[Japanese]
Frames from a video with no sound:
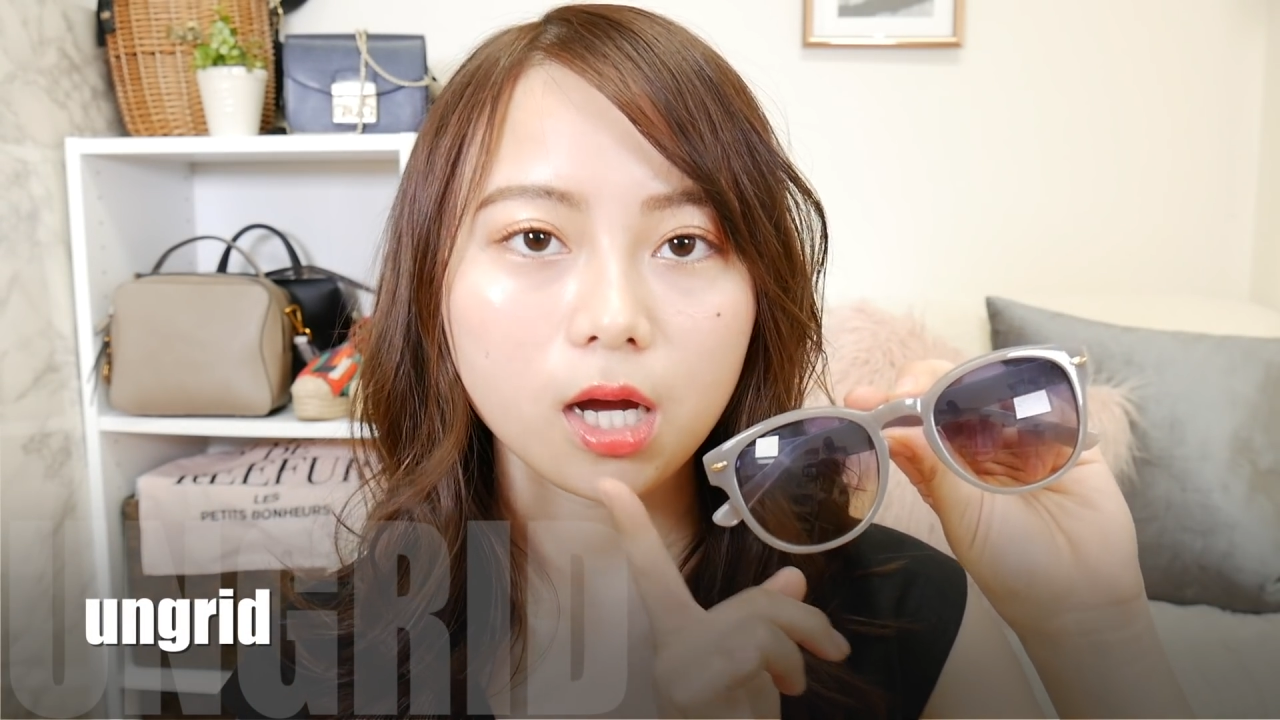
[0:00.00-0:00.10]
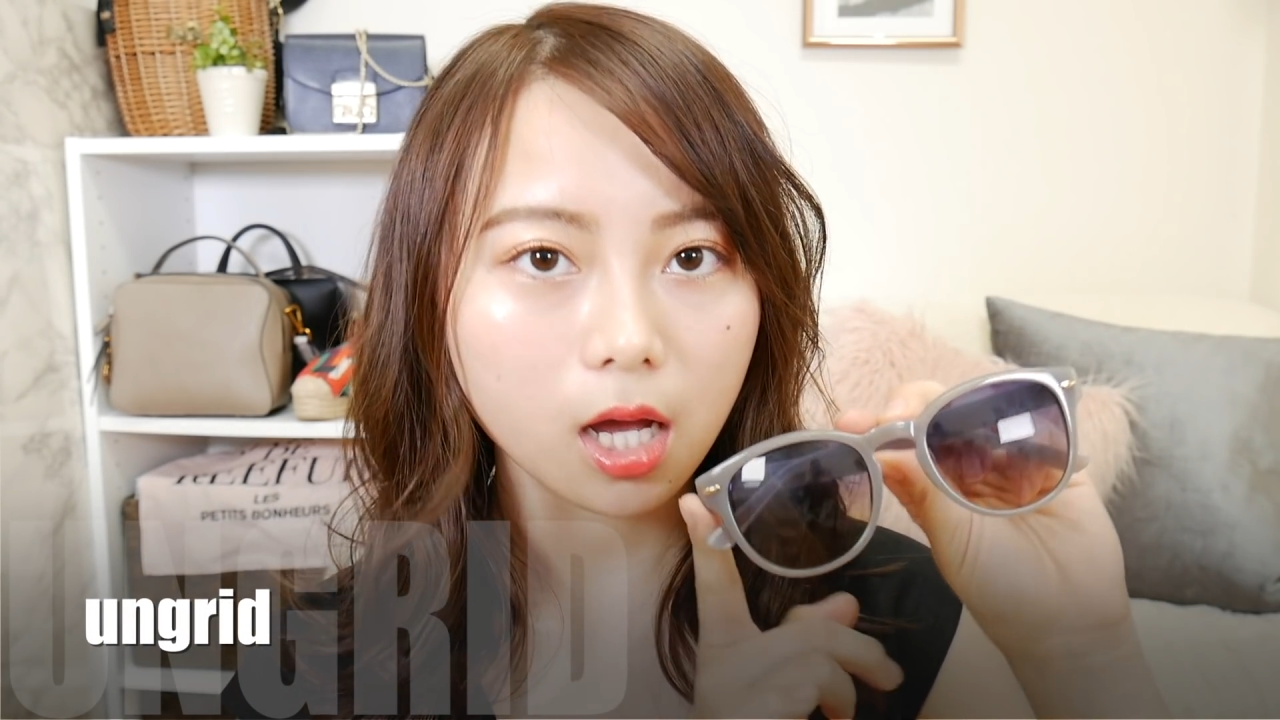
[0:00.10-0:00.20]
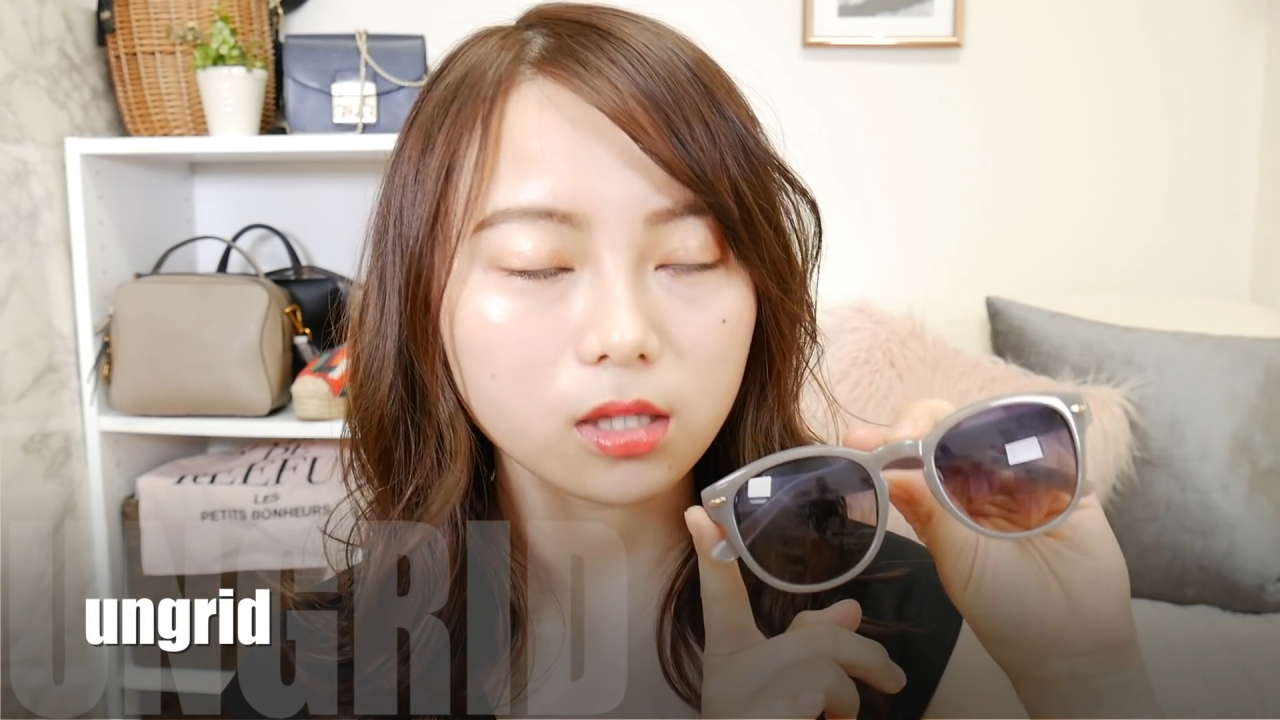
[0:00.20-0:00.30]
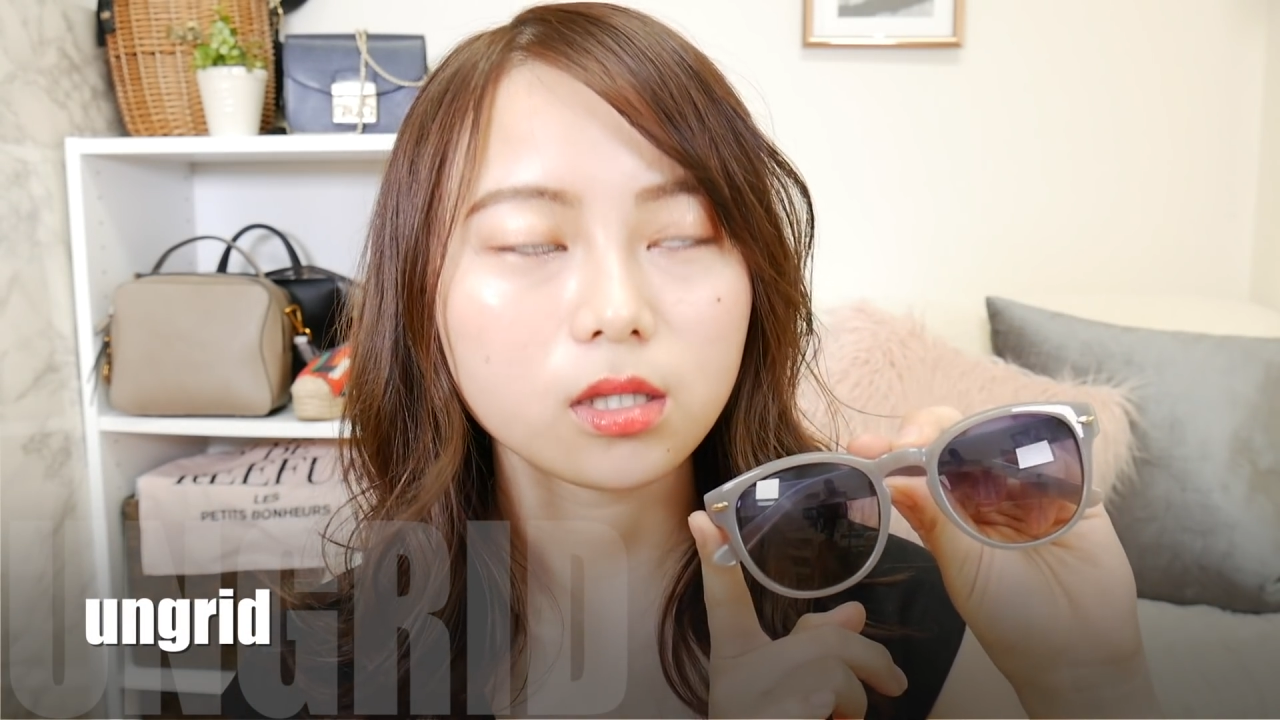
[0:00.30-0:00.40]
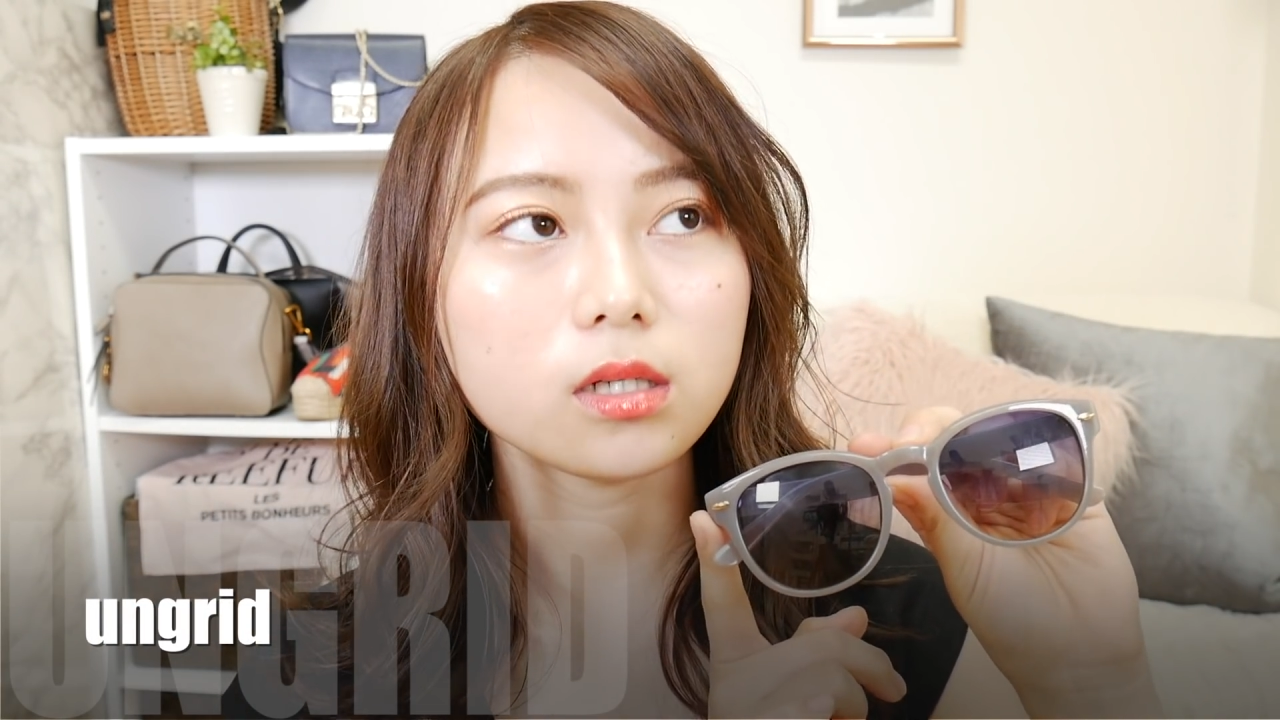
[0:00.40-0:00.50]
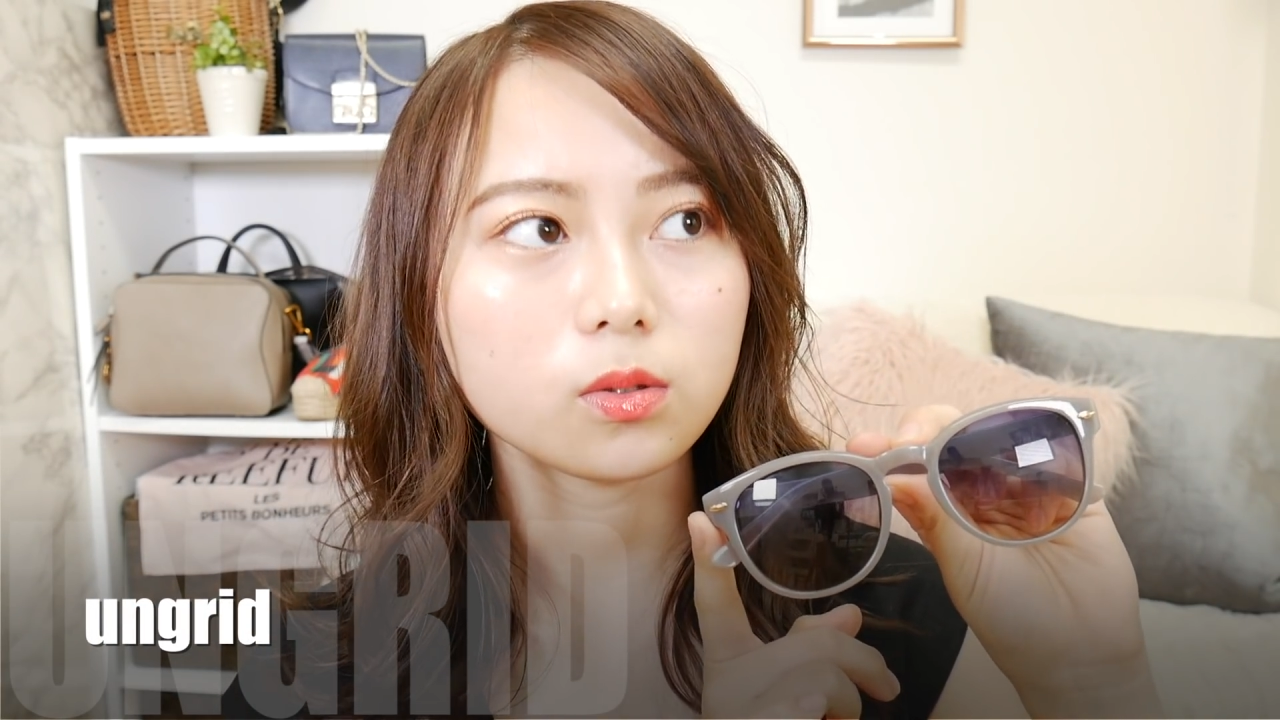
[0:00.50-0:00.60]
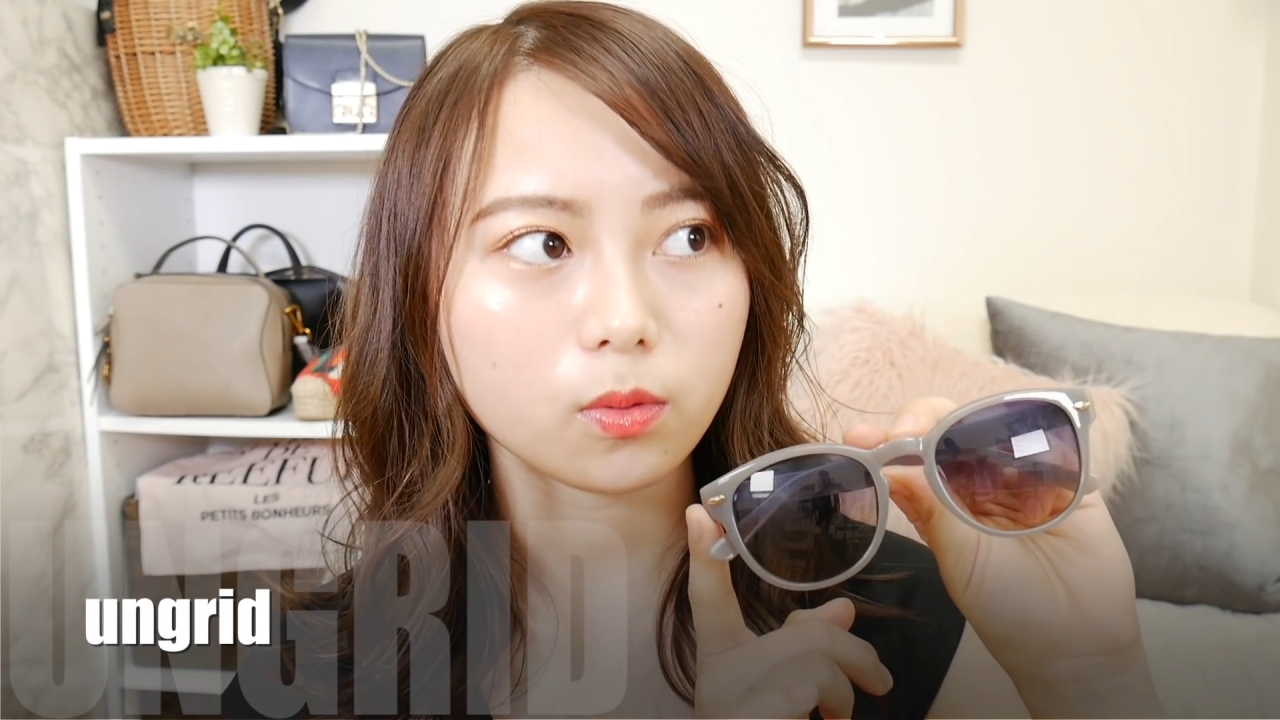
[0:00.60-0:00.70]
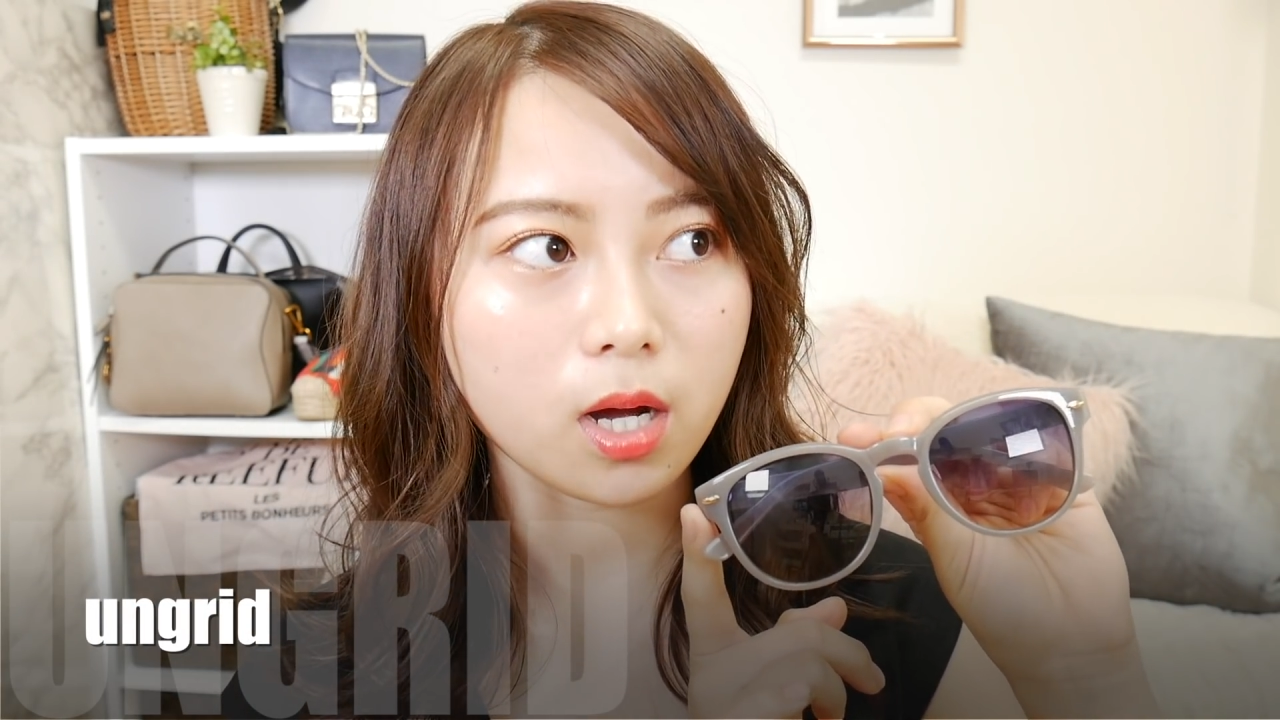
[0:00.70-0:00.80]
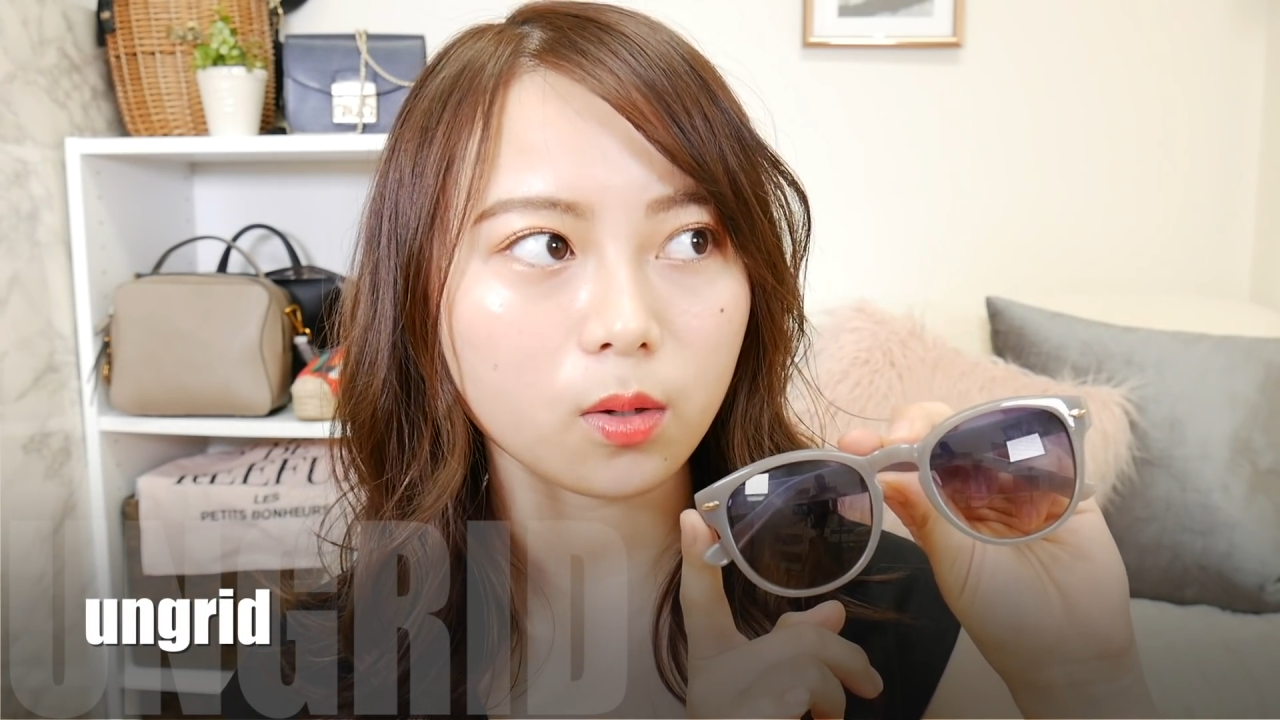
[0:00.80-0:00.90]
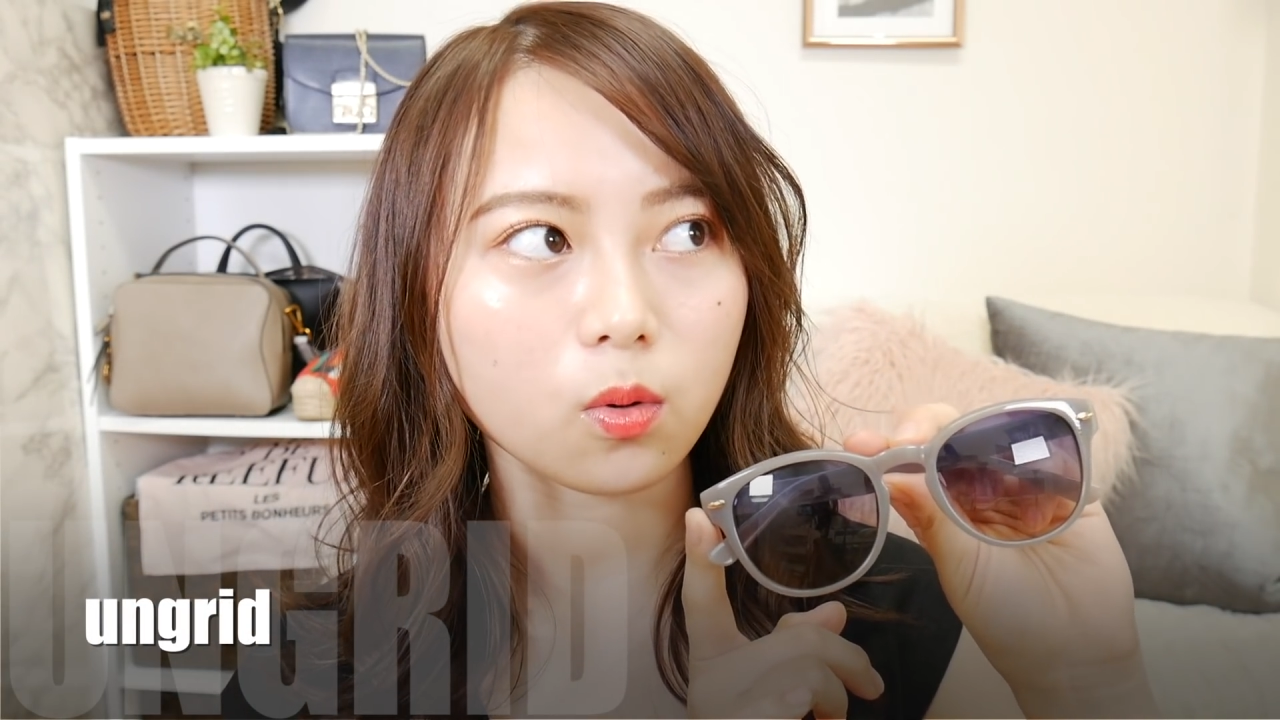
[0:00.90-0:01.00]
買ったのは